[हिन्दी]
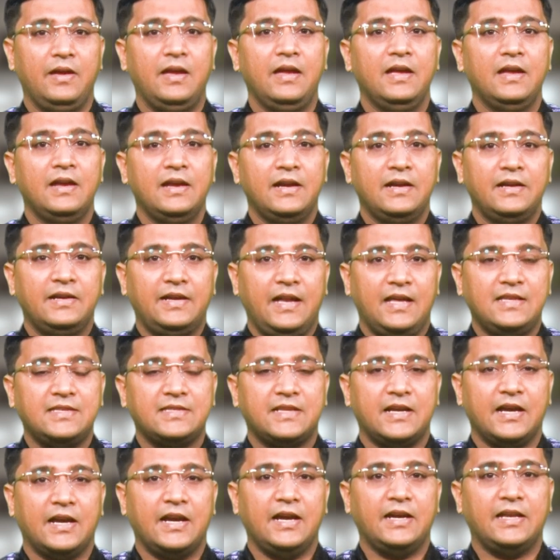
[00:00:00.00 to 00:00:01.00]
में टेस्ट
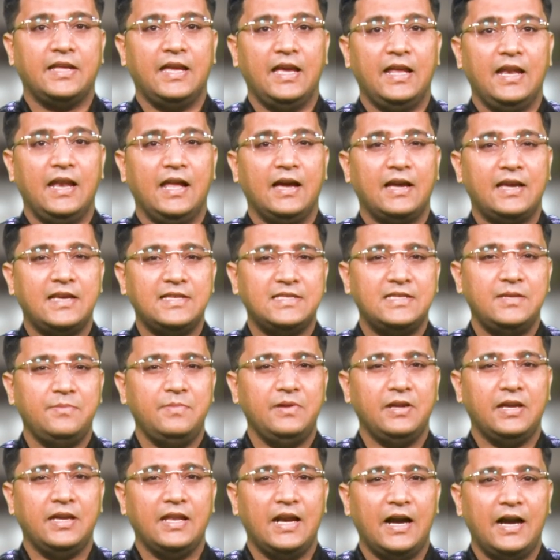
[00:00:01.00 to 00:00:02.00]
क्रिकेट खेलना किसी
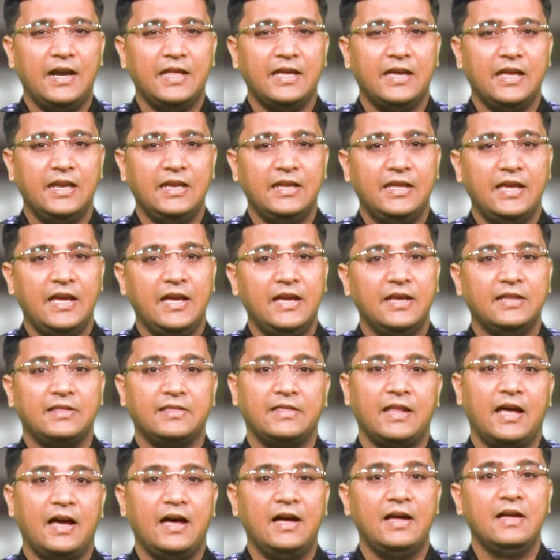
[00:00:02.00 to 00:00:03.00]
भी खिलाड़ी के लिए
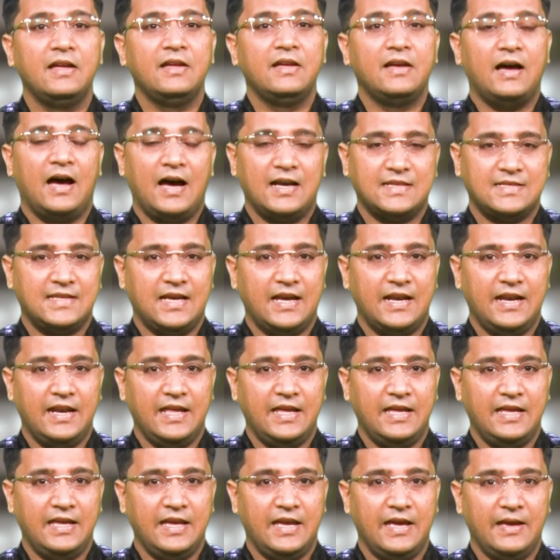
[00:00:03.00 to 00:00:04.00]
इतना आसान
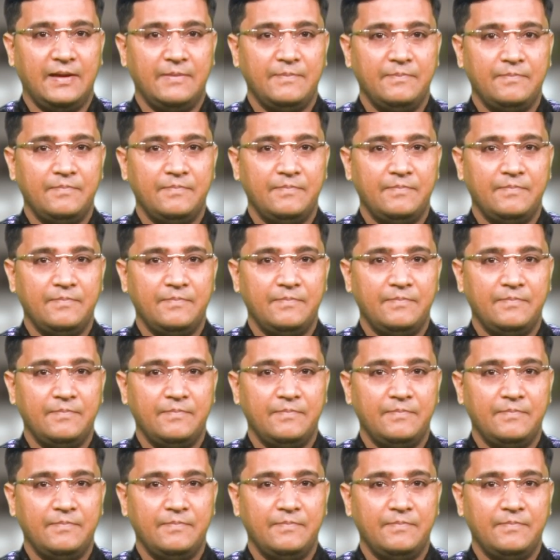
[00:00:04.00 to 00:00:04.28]
नहीं है